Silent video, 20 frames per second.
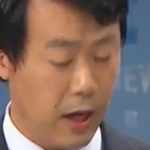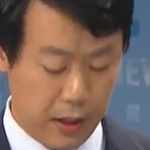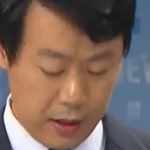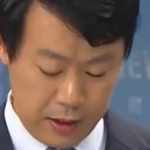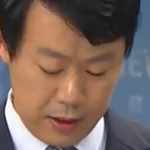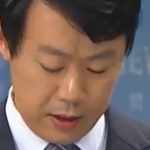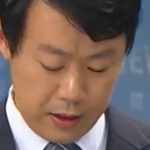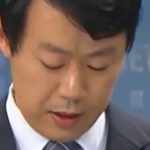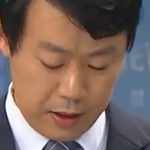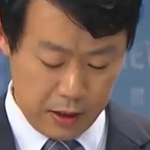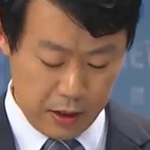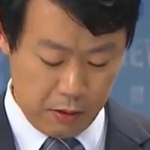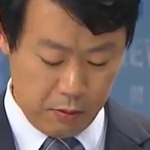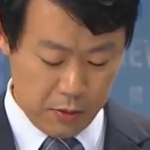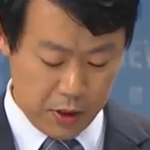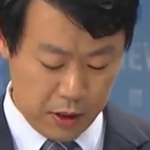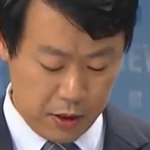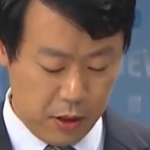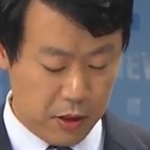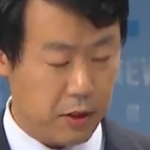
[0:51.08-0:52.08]
당시
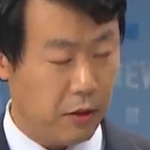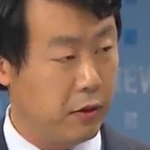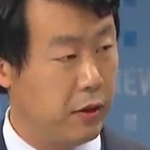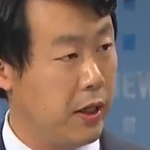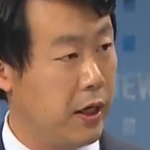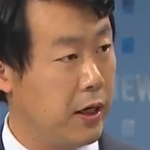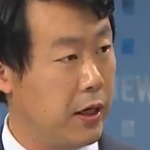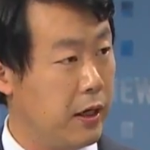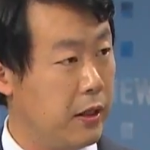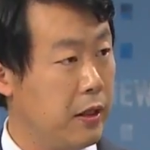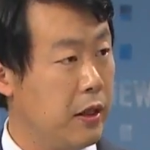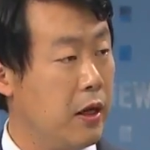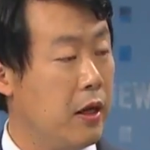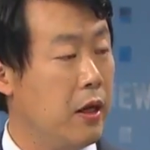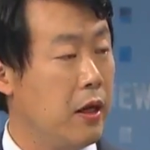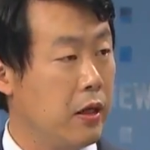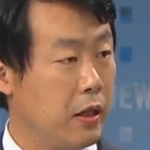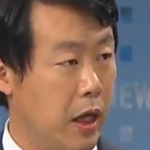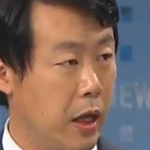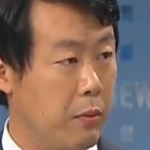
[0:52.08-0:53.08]
시험지를 전달한
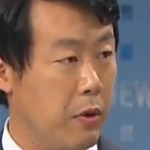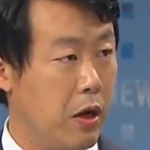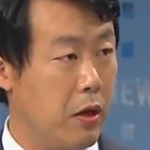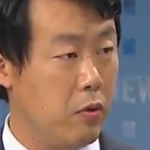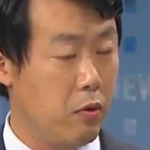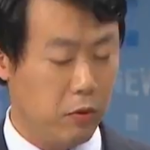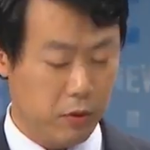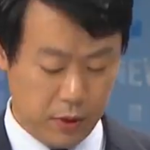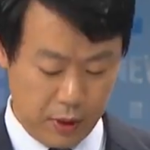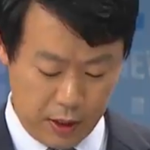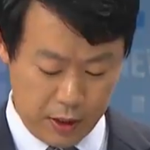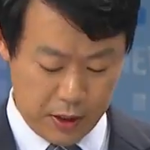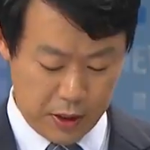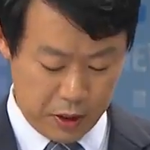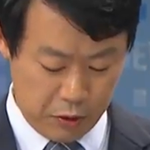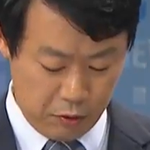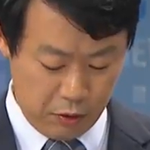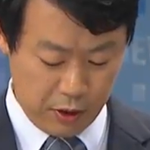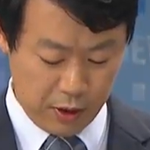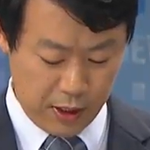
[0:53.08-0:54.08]
개발공사
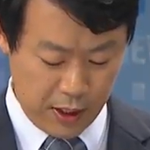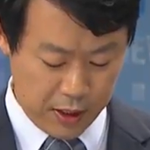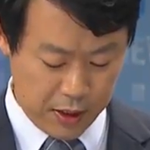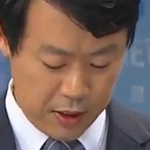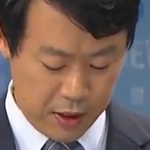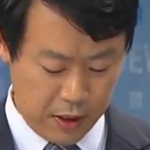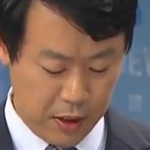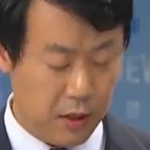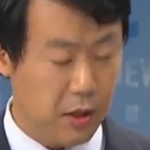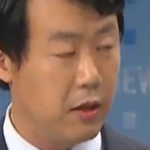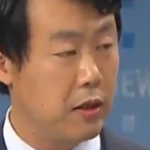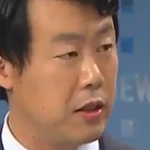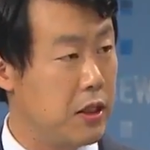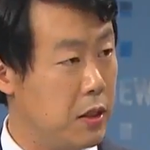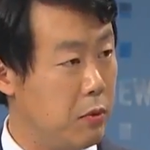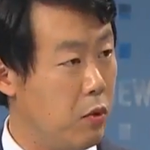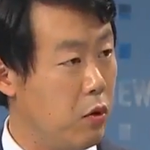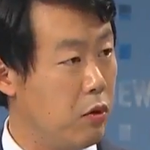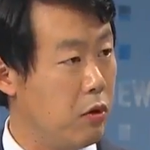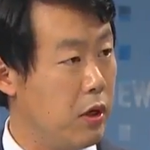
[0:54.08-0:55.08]
직원까지
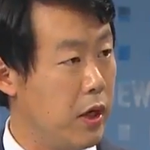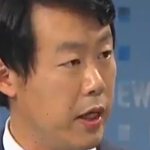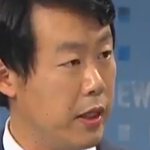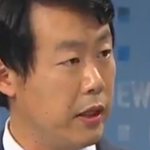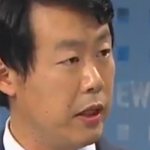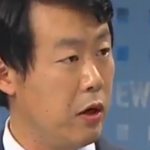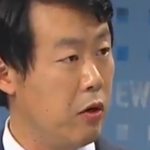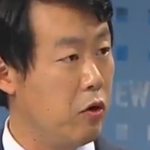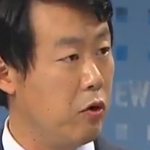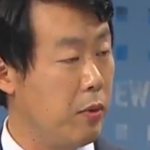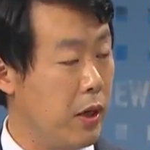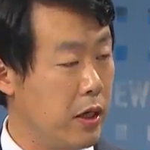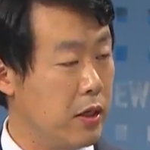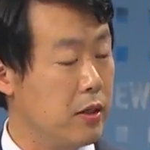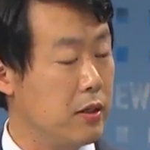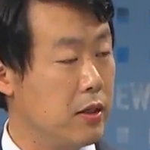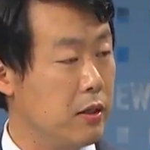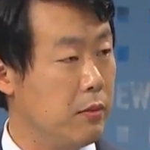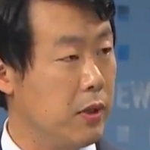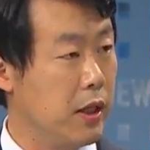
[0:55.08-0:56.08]
지목을 했다고
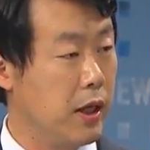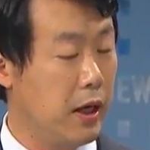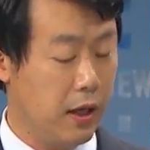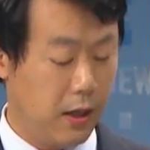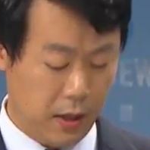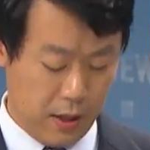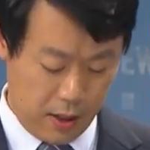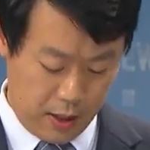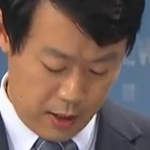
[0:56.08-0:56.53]
밝혔습니다.